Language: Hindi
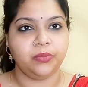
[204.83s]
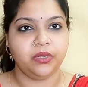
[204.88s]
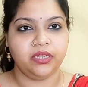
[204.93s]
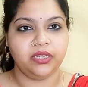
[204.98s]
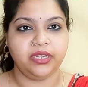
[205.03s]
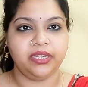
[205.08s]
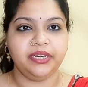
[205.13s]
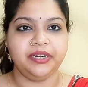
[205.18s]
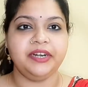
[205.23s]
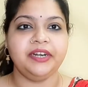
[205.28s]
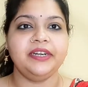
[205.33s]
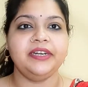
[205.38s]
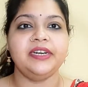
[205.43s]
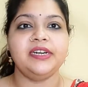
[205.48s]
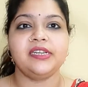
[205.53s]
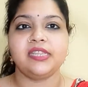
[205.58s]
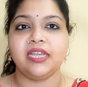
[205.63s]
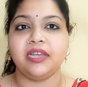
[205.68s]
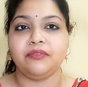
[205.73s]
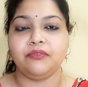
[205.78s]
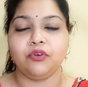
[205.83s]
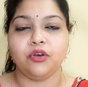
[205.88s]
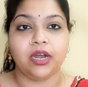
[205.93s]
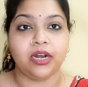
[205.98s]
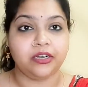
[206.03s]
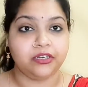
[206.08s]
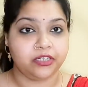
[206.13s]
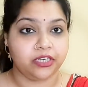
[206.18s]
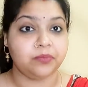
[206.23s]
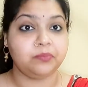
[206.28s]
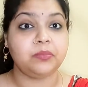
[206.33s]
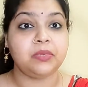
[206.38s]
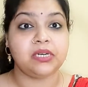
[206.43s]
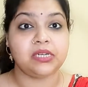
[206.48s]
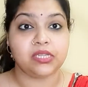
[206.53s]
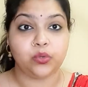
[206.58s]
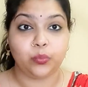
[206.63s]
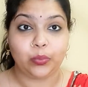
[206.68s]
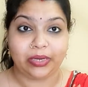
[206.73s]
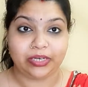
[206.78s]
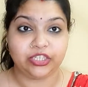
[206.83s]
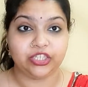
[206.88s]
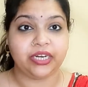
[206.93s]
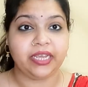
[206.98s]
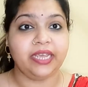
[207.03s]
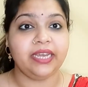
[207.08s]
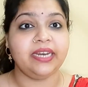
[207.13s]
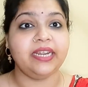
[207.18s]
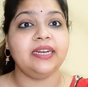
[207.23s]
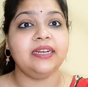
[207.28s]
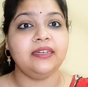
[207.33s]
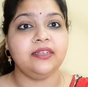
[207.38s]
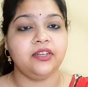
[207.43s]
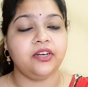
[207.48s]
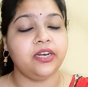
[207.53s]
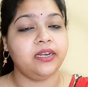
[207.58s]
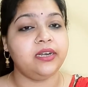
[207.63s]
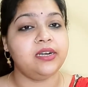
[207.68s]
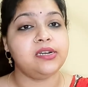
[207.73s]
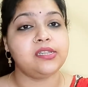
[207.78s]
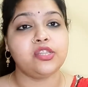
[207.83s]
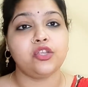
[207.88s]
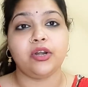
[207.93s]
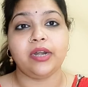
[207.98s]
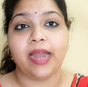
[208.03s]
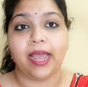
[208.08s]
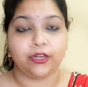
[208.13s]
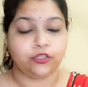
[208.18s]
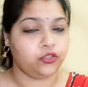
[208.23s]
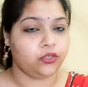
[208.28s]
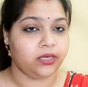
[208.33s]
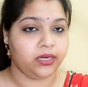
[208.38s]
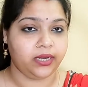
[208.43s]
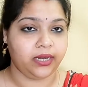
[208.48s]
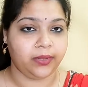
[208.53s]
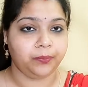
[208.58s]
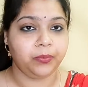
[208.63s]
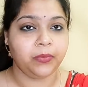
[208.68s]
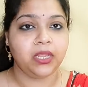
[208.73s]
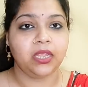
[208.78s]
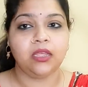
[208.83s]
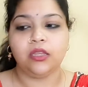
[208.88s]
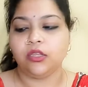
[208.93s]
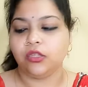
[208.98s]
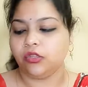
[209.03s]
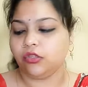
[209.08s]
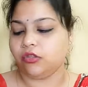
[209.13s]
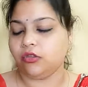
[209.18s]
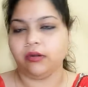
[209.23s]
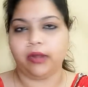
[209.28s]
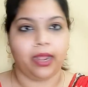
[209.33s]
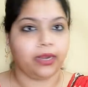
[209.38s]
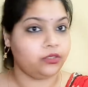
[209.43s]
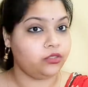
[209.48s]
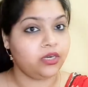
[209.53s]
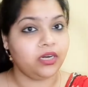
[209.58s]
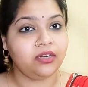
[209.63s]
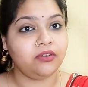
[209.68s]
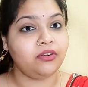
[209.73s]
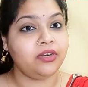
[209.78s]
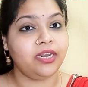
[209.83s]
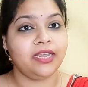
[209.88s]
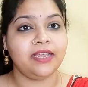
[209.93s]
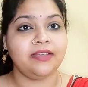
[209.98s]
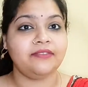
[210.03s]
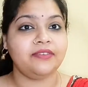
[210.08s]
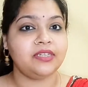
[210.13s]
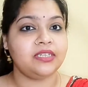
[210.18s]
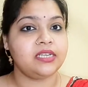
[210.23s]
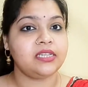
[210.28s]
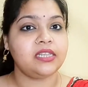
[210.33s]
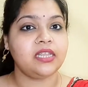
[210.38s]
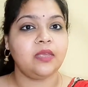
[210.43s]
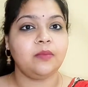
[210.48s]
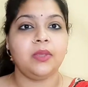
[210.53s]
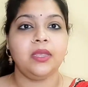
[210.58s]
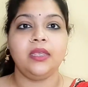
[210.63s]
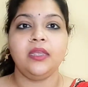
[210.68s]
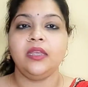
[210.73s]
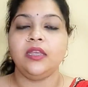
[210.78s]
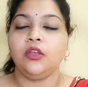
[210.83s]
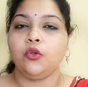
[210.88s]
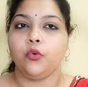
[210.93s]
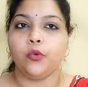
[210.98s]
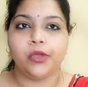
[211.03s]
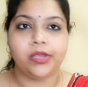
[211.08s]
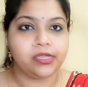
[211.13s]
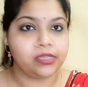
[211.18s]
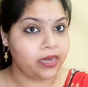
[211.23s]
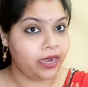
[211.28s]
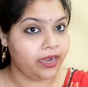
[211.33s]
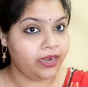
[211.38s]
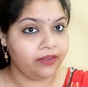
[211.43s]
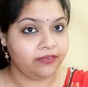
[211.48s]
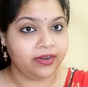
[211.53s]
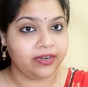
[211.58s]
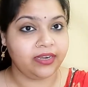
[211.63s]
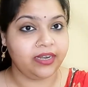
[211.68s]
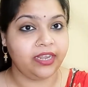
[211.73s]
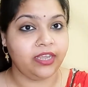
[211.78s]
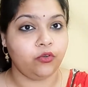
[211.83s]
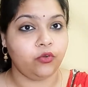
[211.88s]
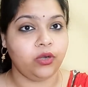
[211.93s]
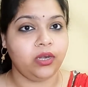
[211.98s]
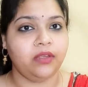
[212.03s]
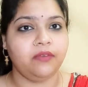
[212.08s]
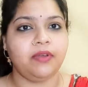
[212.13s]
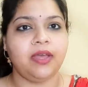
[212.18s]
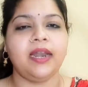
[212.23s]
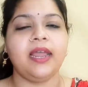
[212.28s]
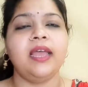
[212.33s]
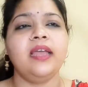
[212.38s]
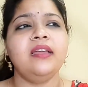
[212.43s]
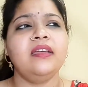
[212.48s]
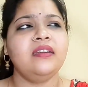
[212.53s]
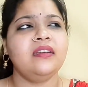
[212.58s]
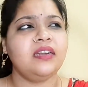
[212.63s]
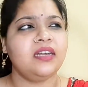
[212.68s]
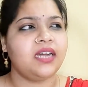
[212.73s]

इंग्रेडिएंट्स है वो 100 परसेंट वेजिटेरियन इंग्रेडिएंट्स है और नेचुरल है सो so, नेचुरल होने की वजह से भी कोई साइड इफेक्ट नहीं होने वाला है